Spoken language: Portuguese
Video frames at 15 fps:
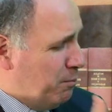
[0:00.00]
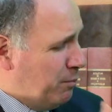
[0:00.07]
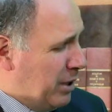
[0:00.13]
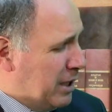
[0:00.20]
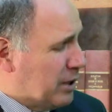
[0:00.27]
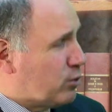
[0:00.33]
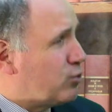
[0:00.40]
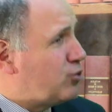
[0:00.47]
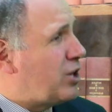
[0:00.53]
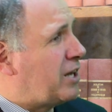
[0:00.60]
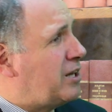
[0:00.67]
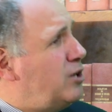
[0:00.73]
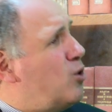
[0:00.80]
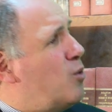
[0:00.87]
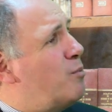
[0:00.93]
Pedro já
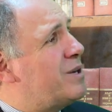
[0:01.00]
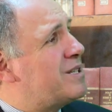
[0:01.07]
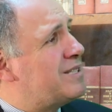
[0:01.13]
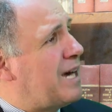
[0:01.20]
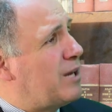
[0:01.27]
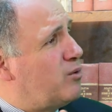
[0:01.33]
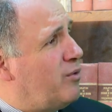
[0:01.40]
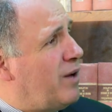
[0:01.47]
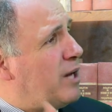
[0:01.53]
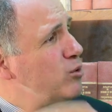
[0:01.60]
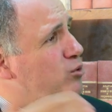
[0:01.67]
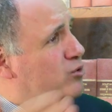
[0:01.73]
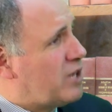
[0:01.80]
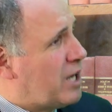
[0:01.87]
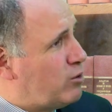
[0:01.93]
tinham passado
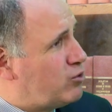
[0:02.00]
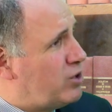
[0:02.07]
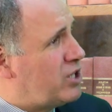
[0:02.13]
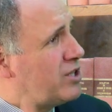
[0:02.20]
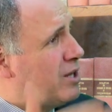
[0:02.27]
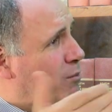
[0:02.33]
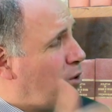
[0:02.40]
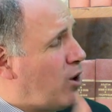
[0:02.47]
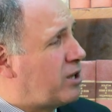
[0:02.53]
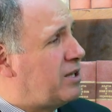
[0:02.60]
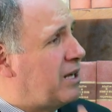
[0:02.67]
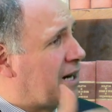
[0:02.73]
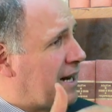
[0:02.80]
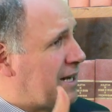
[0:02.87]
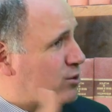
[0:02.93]
vários anos desde a
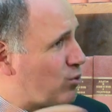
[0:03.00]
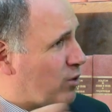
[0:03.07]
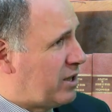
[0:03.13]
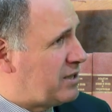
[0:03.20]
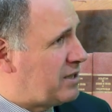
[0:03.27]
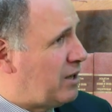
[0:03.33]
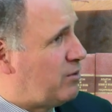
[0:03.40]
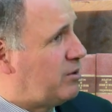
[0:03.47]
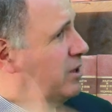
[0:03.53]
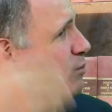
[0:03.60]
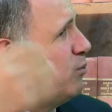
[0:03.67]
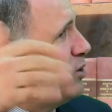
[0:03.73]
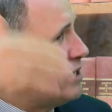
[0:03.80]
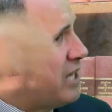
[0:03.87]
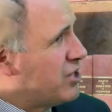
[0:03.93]
morte e a ressurreição e
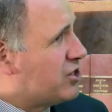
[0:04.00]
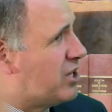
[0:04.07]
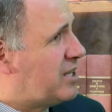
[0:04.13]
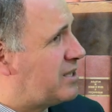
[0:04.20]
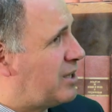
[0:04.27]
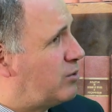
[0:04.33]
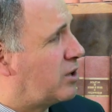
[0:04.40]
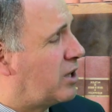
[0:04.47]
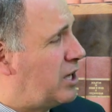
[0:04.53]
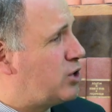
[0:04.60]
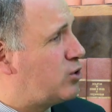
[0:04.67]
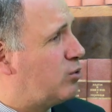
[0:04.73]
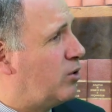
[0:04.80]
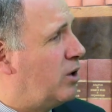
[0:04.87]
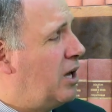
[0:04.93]
depois a ascensão de
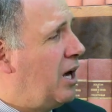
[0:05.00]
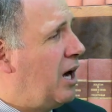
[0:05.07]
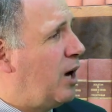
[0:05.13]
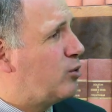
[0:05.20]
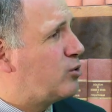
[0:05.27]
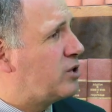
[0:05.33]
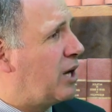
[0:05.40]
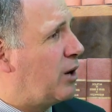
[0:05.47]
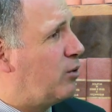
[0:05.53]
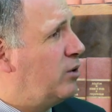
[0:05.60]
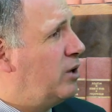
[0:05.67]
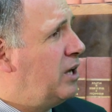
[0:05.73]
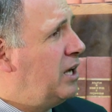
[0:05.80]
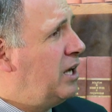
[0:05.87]
Cristo ao céu,